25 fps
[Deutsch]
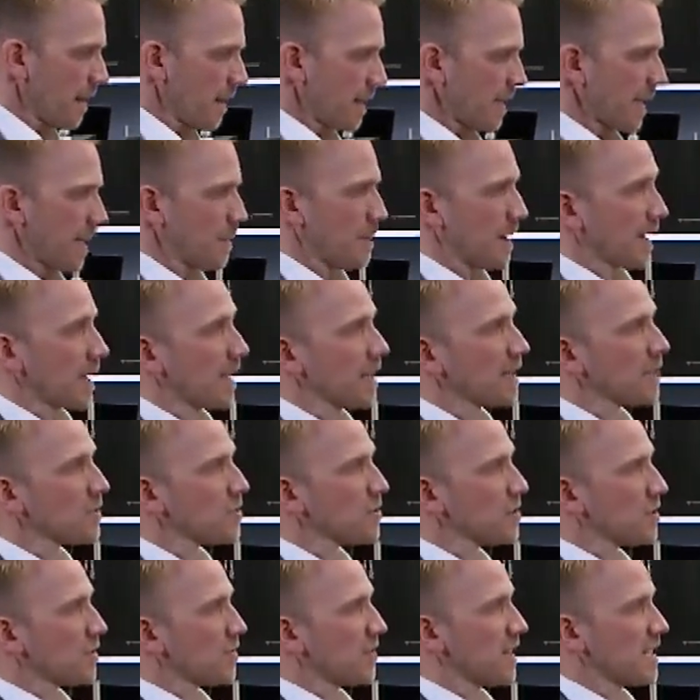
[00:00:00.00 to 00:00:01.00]
Ja, man kann
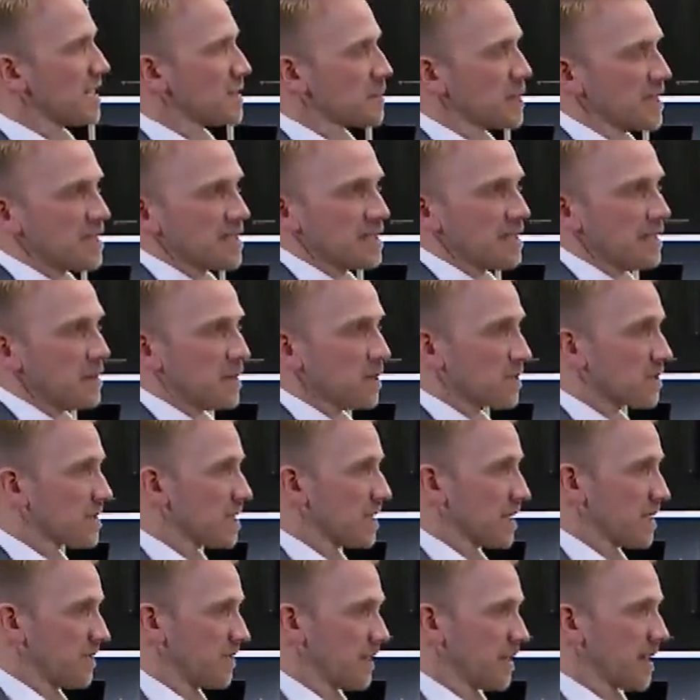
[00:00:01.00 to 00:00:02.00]
natürlich auf
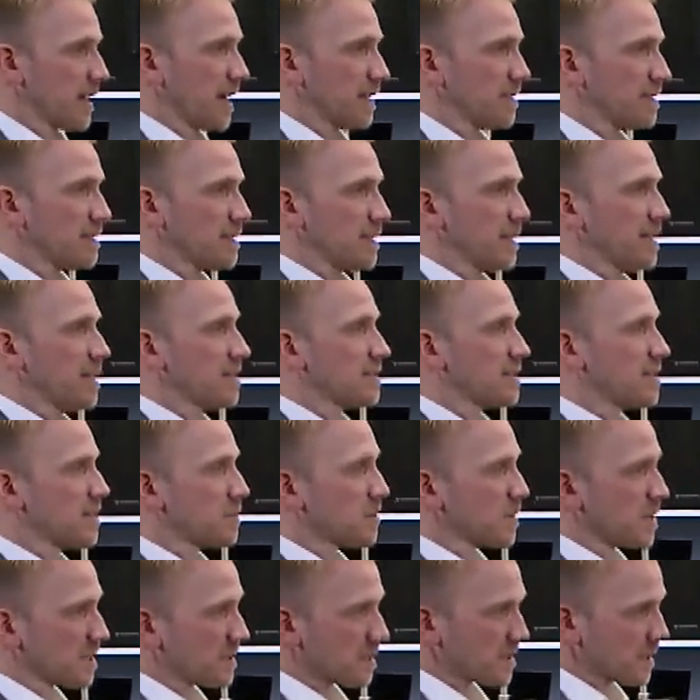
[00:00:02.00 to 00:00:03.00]
hsbc-zertifikate.de sich
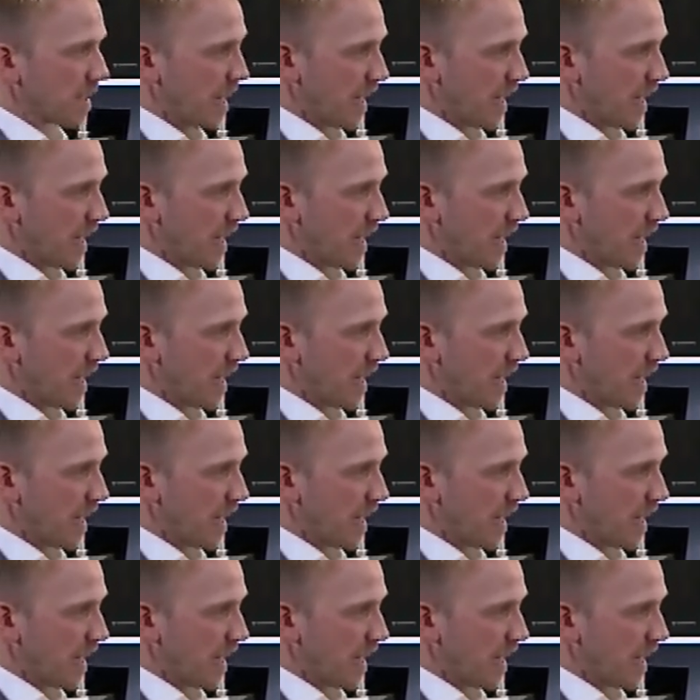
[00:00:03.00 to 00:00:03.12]
mit